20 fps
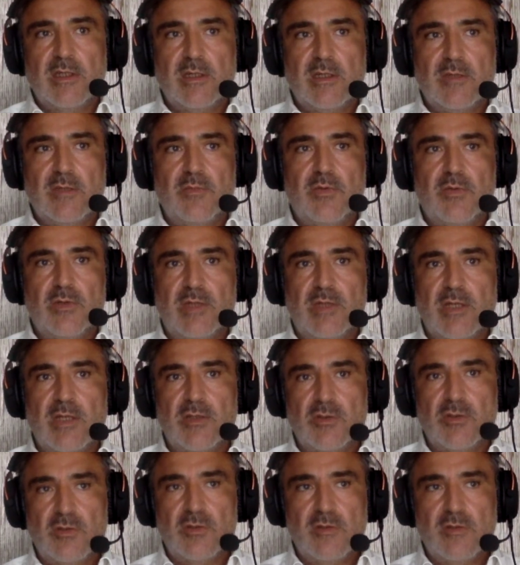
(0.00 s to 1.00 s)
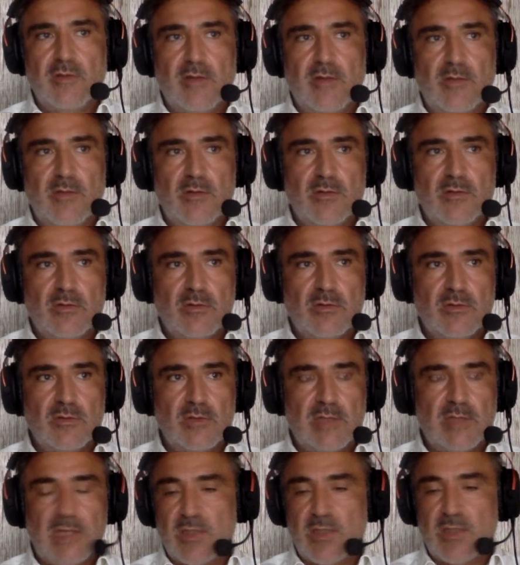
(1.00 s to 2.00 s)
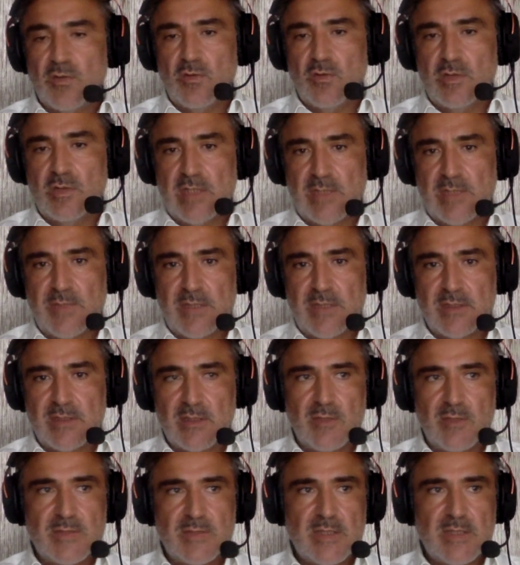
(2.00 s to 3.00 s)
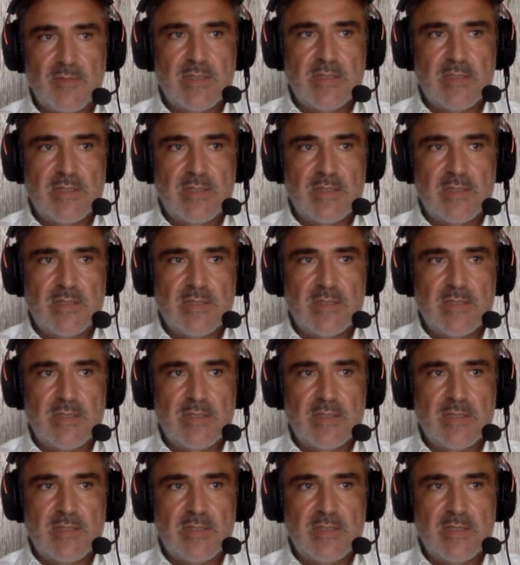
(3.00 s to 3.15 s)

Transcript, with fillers: pour lequel je suis vraiment très heureux que ça se passe comme ça,